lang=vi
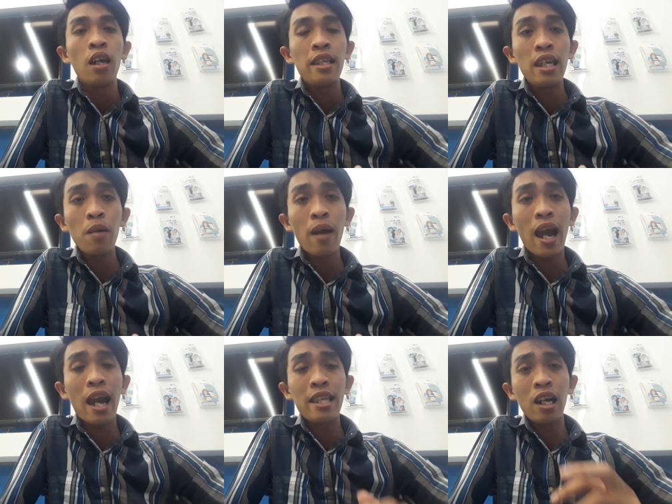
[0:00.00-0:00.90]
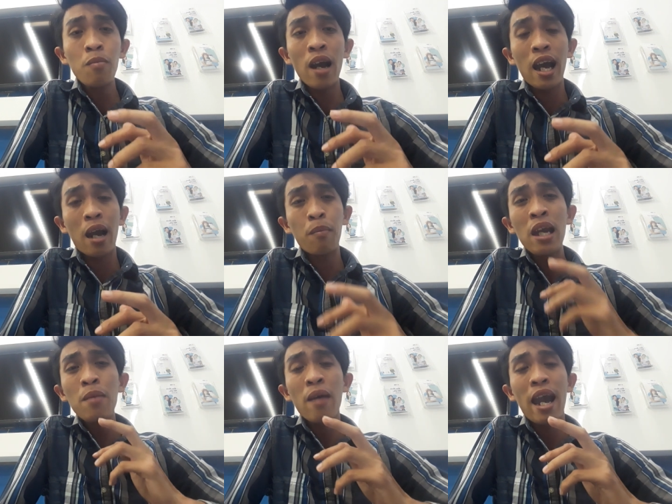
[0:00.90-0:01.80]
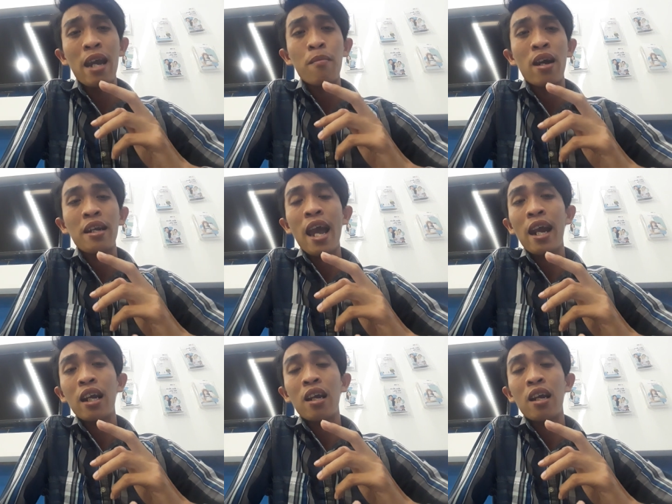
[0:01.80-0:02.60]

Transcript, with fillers: nhưng mà những mà mấy bạn mà đang